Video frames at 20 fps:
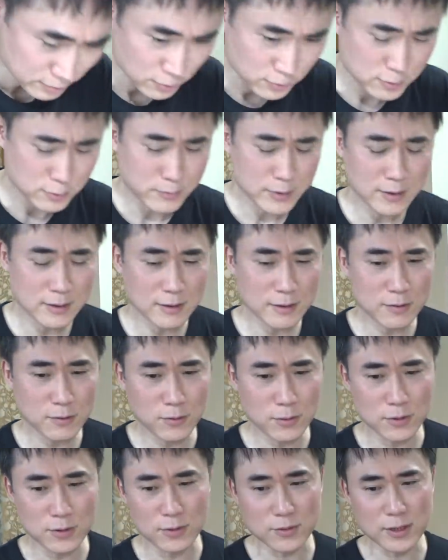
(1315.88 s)
国民
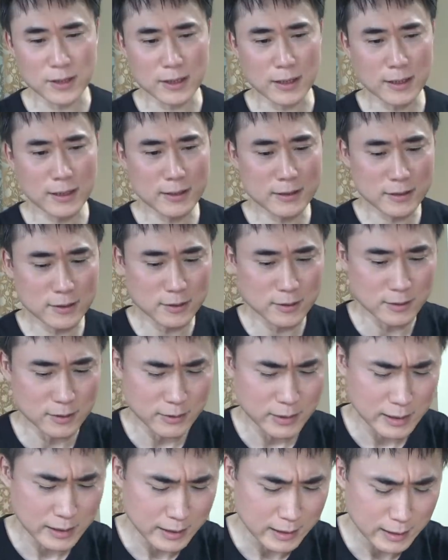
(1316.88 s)
投票で過半数
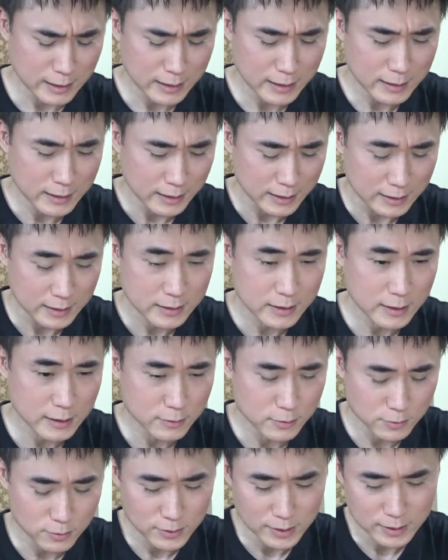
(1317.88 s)
は得られないってい
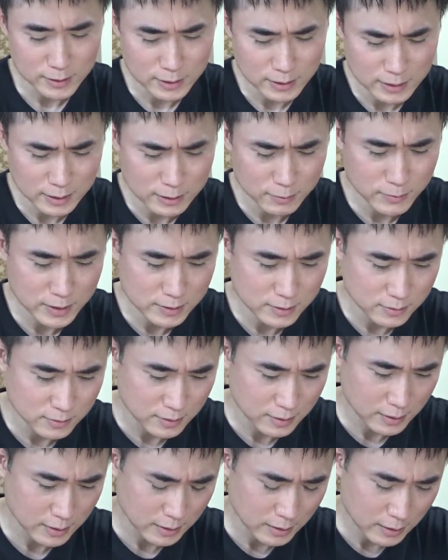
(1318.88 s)
うのはあります
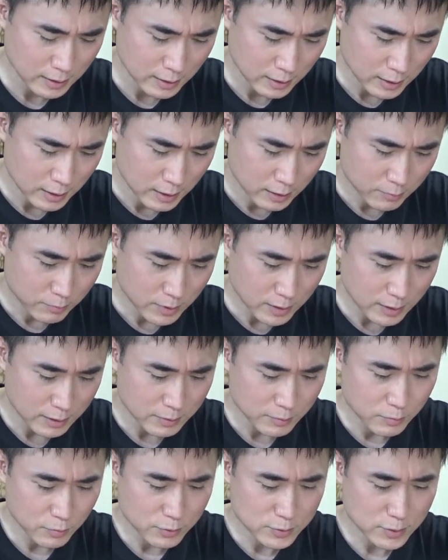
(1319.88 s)
んで、まあ、
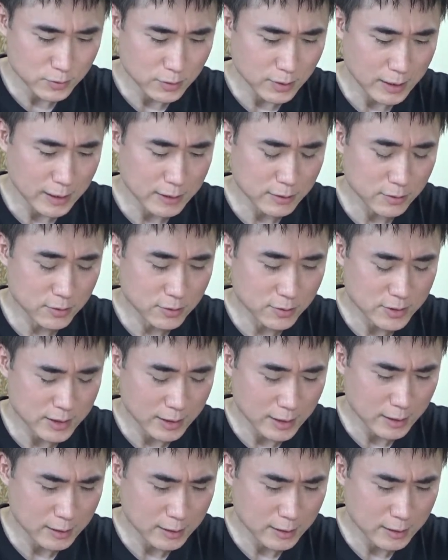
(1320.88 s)
もうちょっとハードルを下